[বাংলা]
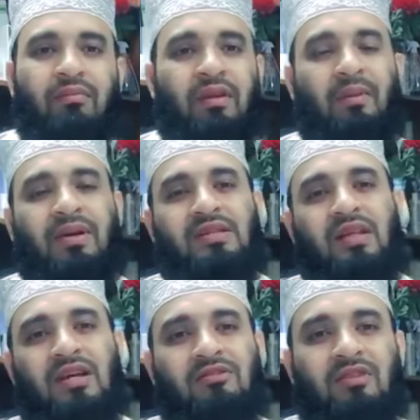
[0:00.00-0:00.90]

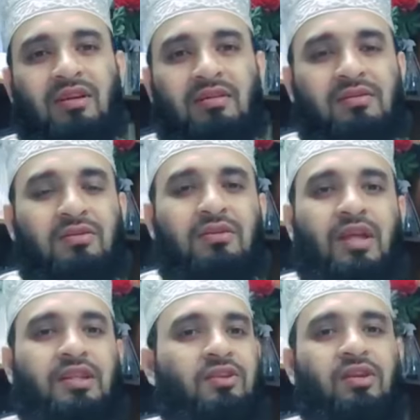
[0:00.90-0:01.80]
নামাজটা আসলে
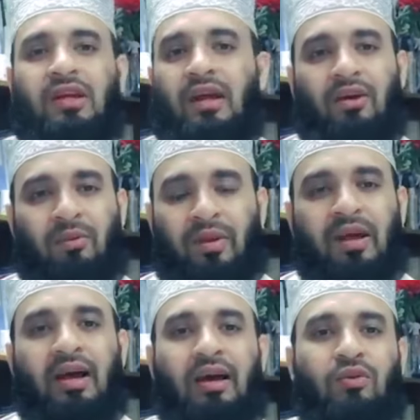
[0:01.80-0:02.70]
সুন্নাতি তরিকায় হবে
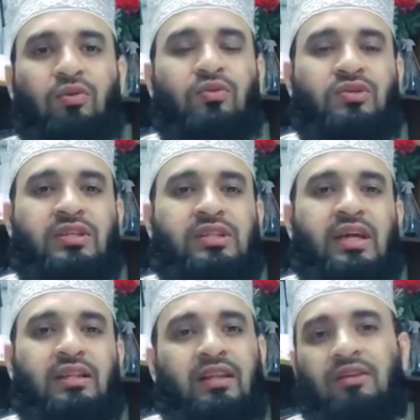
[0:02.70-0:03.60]
না আর রুকু
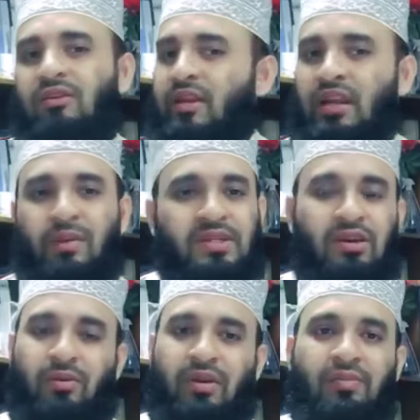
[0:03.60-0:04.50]
সেজদায় দেরি করলে
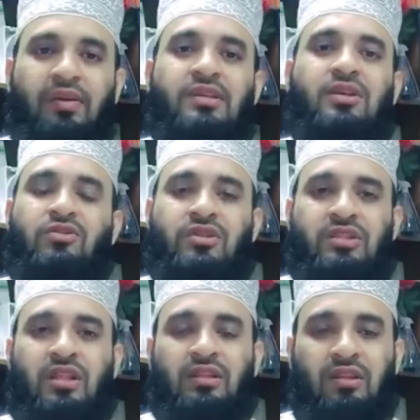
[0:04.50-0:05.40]
নামাজই হবে না আপনাকে সহ
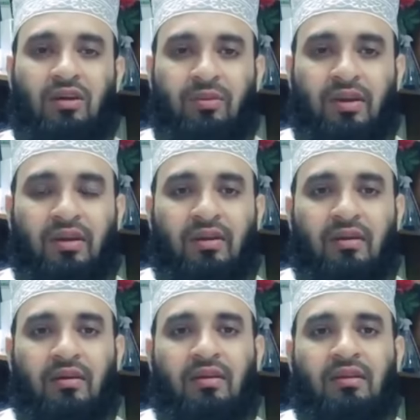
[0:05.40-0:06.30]
সেজদা দিতে হবে
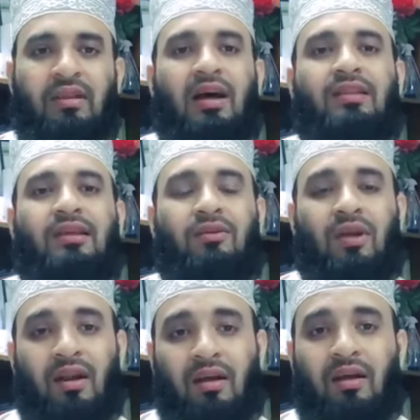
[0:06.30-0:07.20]
তা
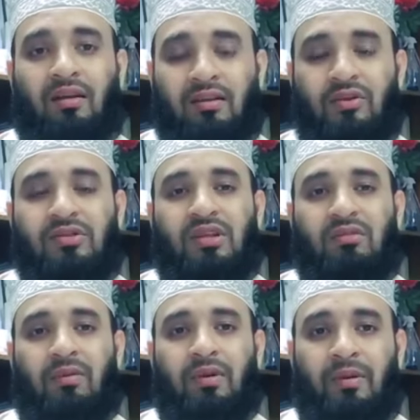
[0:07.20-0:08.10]
আদিরুল আরকান
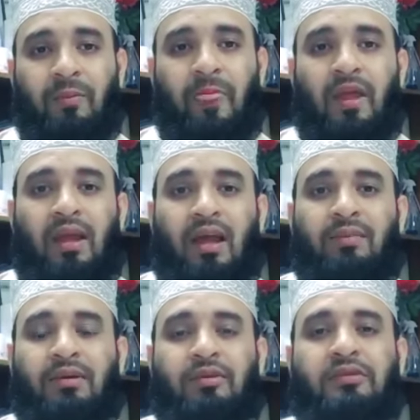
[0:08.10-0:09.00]
ধীরস্থিরভাবে
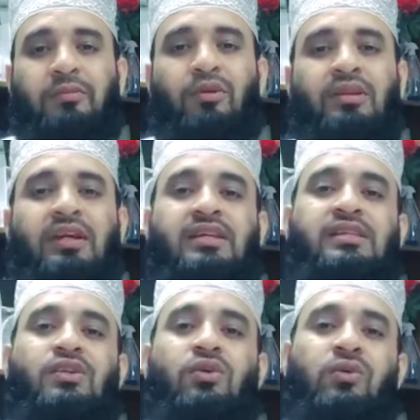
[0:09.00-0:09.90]
আমি সবসময় বলে থাকি
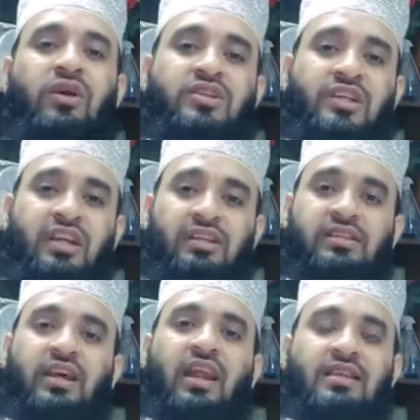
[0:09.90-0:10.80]
যে নো রাশিং ইন
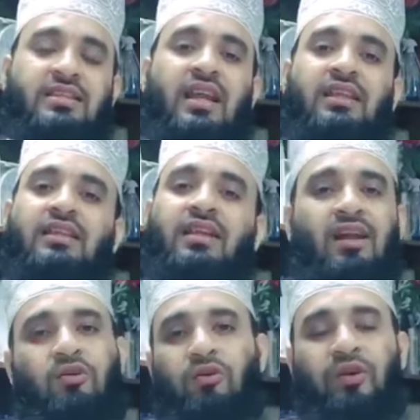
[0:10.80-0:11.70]
সালা সালাতে
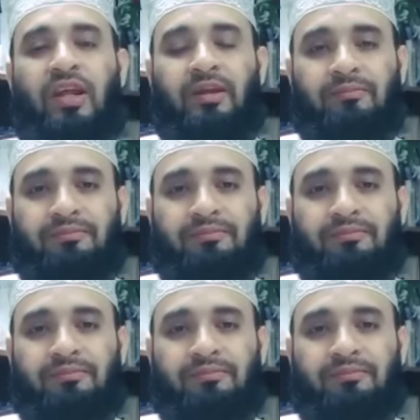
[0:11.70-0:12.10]
তাড়াহুড়ো নেই